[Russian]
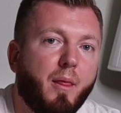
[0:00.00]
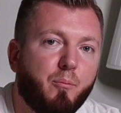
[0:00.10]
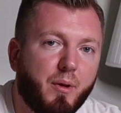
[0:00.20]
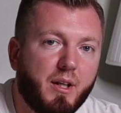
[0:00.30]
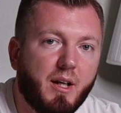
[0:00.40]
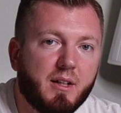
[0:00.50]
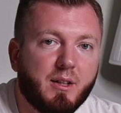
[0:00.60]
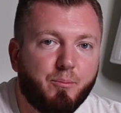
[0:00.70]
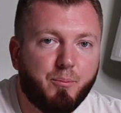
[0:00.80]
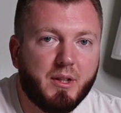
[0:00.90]

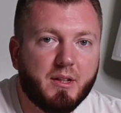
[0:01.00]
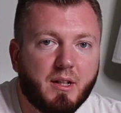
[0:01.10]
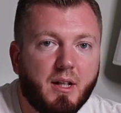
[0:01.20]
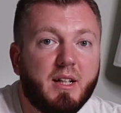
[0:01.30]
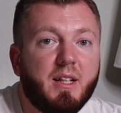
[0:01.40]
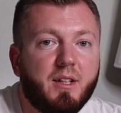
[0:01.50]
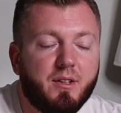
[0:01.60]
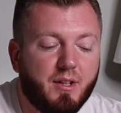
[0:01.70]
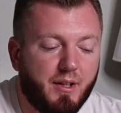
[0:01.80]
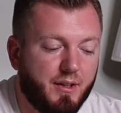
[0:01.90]
приятно, питко и
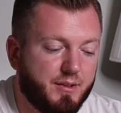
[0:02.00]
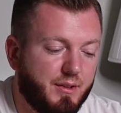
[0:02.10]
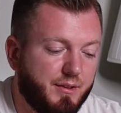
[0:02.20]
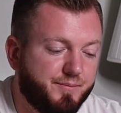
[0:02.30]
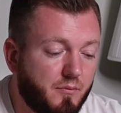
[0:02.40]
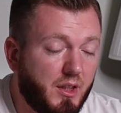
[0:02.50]
интересно.